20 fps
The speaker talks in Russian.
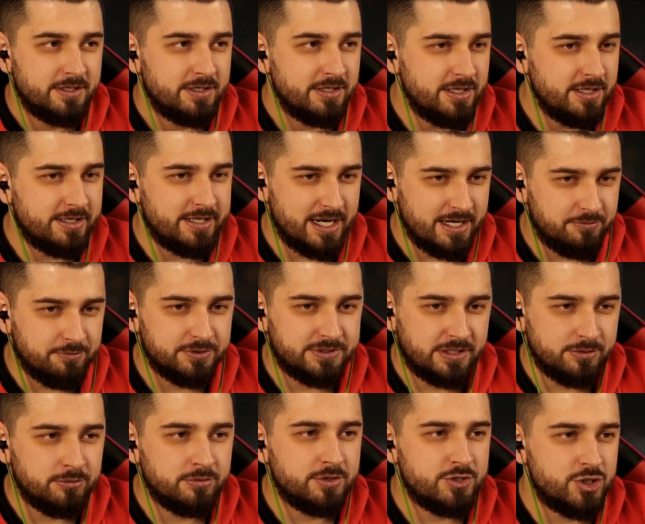И как вот
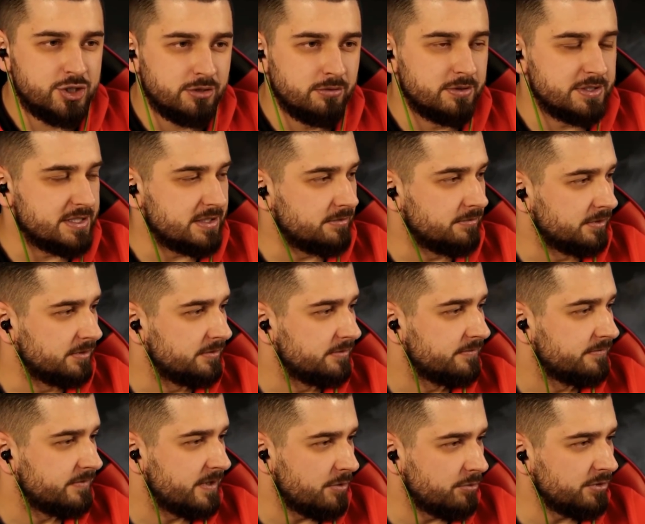оно началось-то вот?
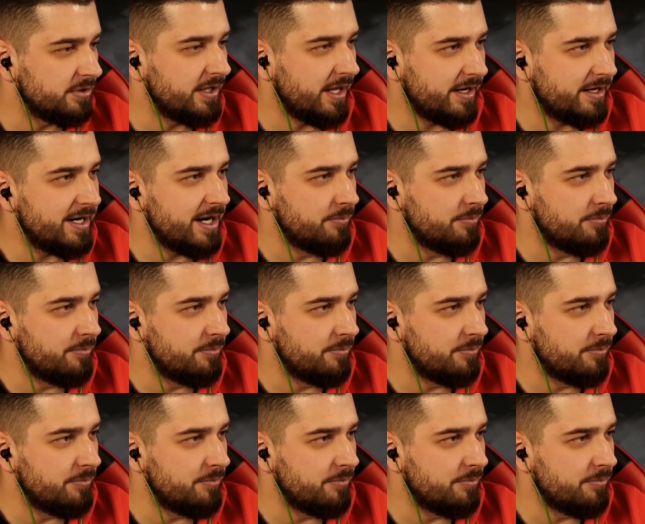В какую-то, наверное,